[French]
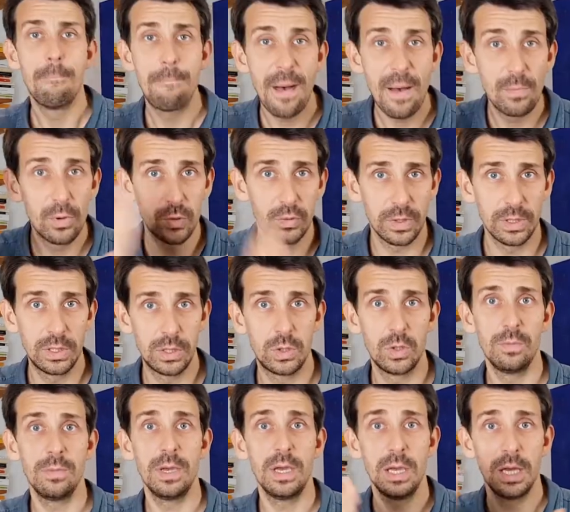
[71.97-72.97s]
Pas besoin de
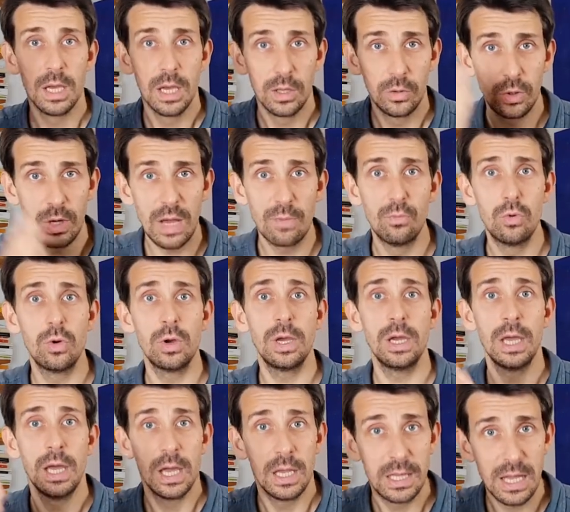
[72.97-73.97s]
semer, de
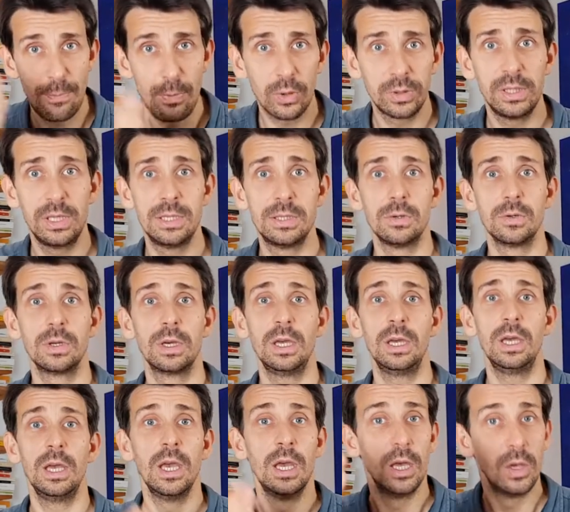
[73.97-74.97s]
labourer, d'apporter des
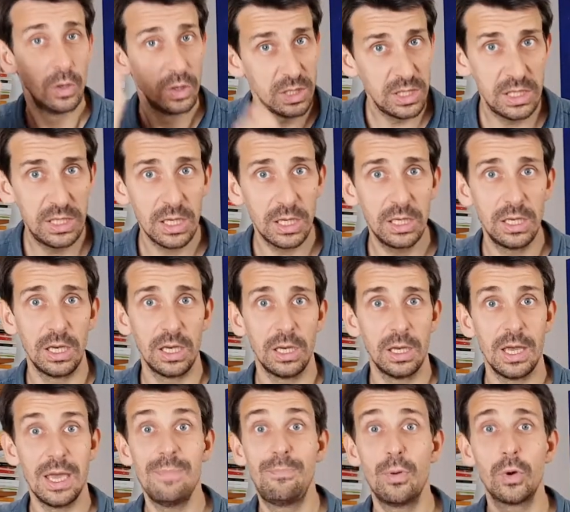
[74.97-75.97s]
engrais, ni d'irriguer.
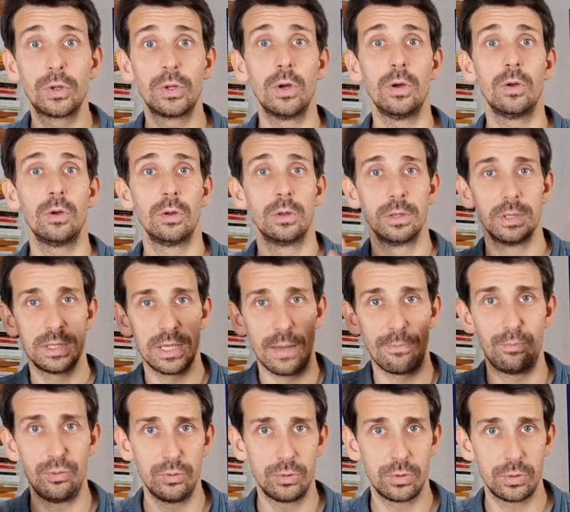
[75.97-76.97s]
Et pourtant, ça
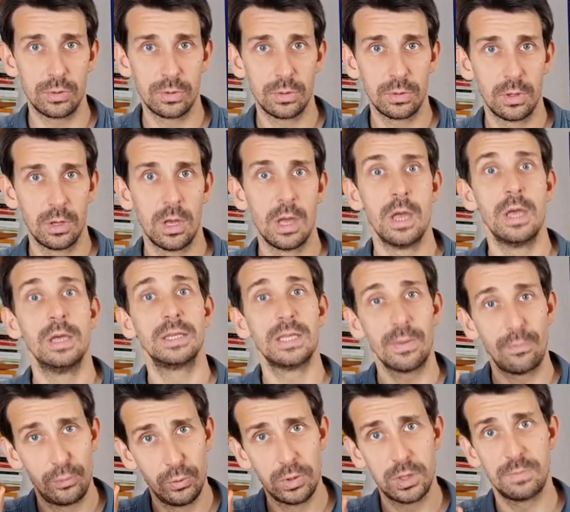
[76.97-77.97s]
pousse. Ça
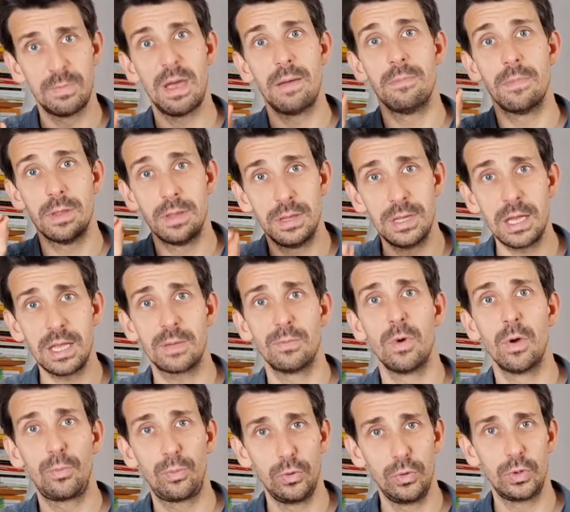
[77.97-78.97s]
pousse même
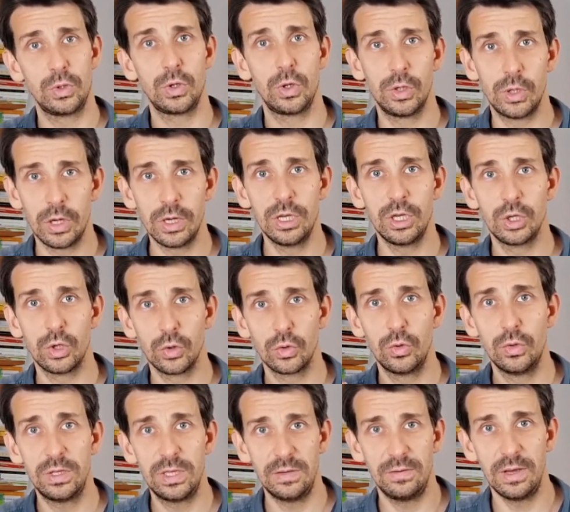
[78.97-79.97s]
nettement plus que dans les champs
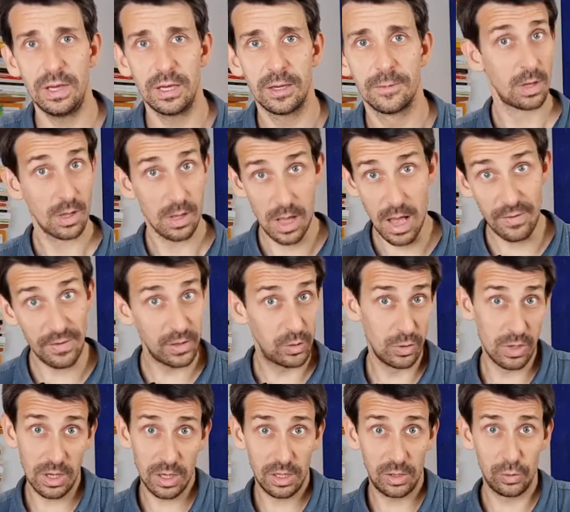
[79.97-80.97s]
cultivés. Avec une
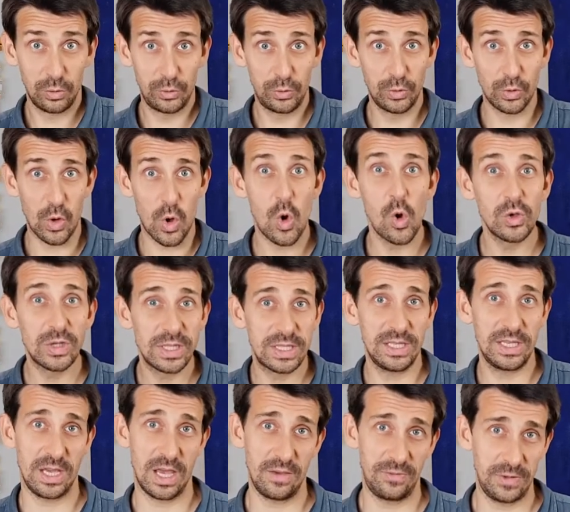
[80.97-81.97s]
agriculture
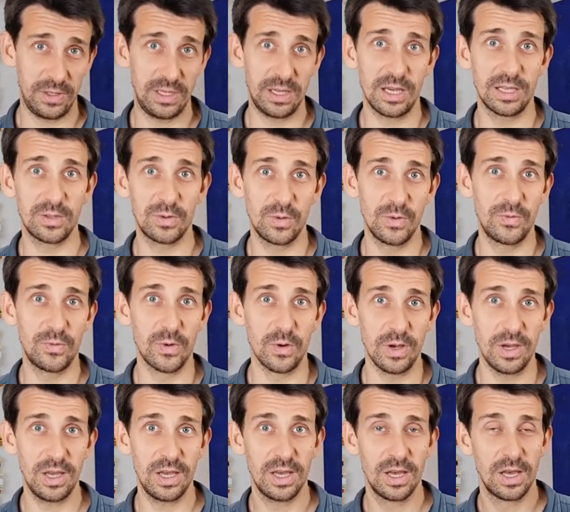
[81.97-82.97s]
aussi efficace qu'une
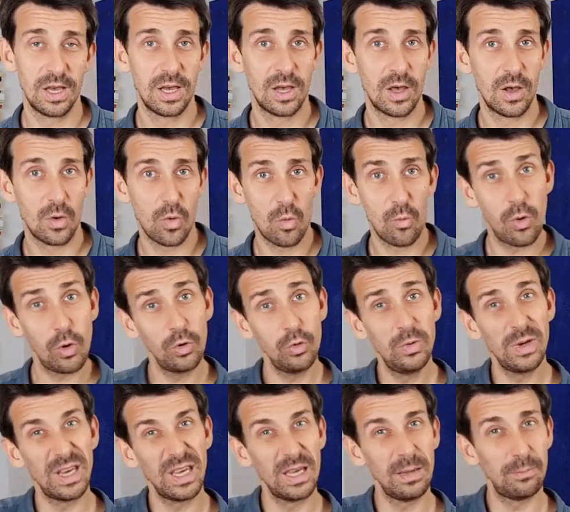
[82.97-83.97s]
forêt, on
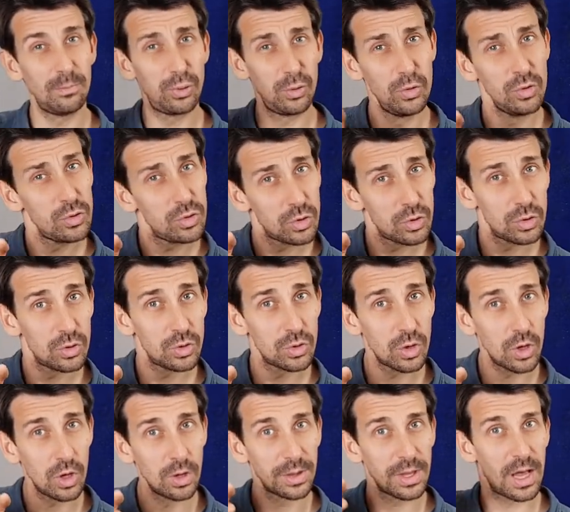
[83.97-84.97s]
produirait plus
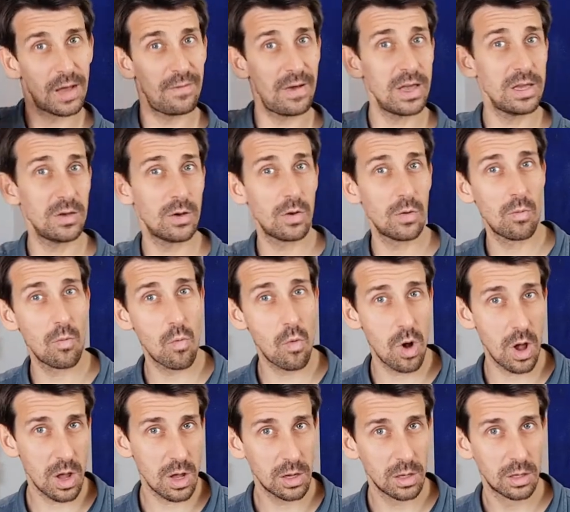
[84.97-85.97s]
en travaillant
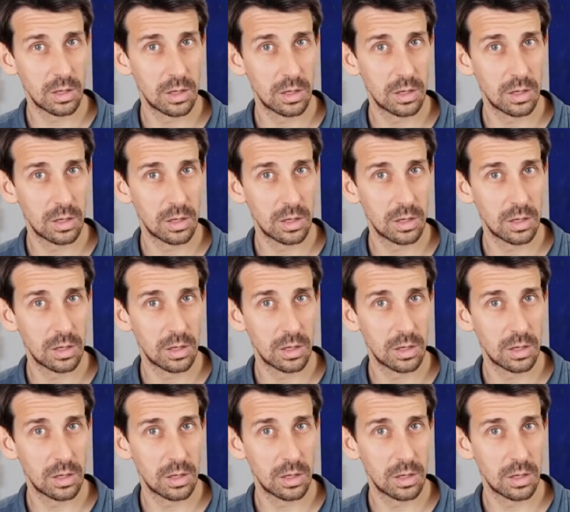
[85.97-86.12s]
moins.